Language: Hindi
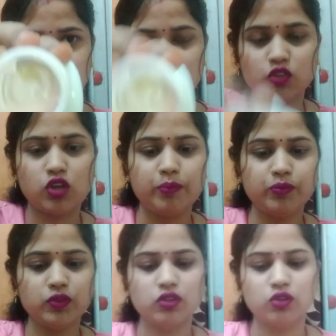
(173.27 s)
देख सकते हो
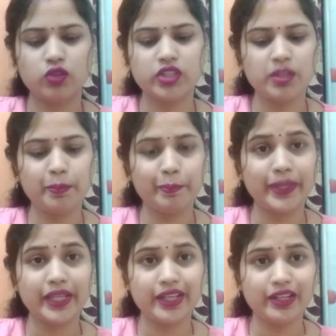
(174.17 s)
आप थोड़ी सी
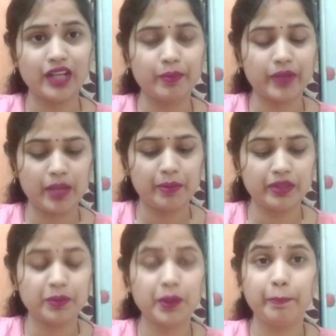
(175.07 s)
पिंकी टाइप का है
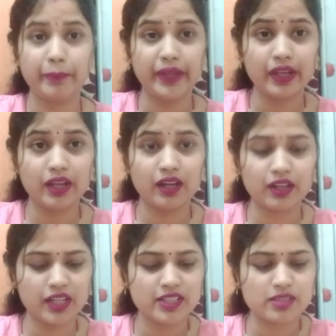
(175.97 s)
मतलब कि पिंक
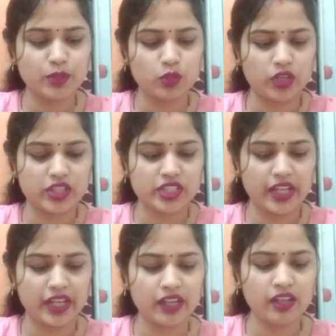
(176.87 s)
कलर का इसमें थोड़ा
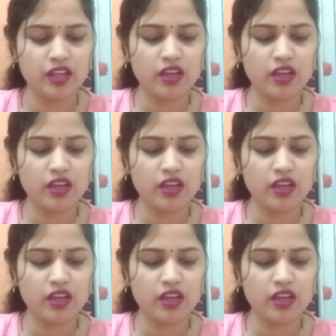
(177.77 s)
सा है